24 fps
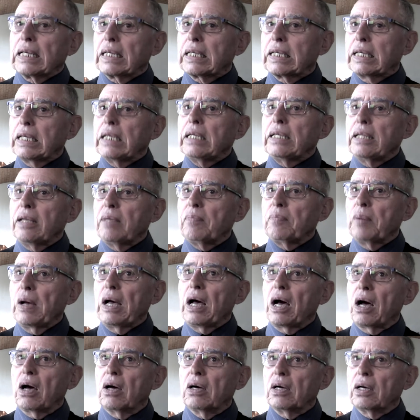qui n'est
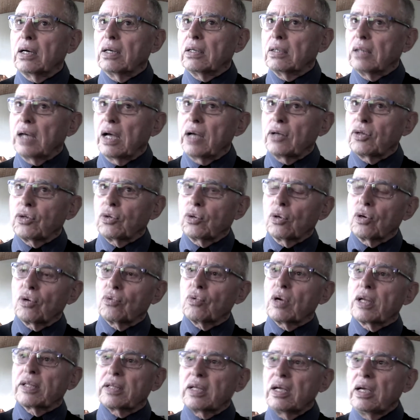pas un Dieu
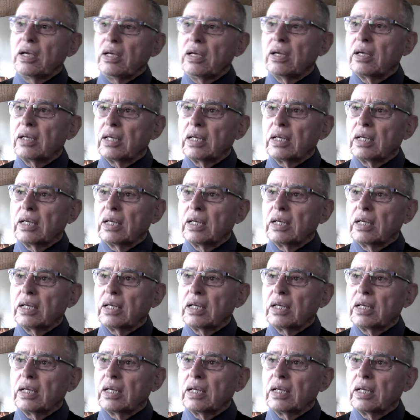lointain,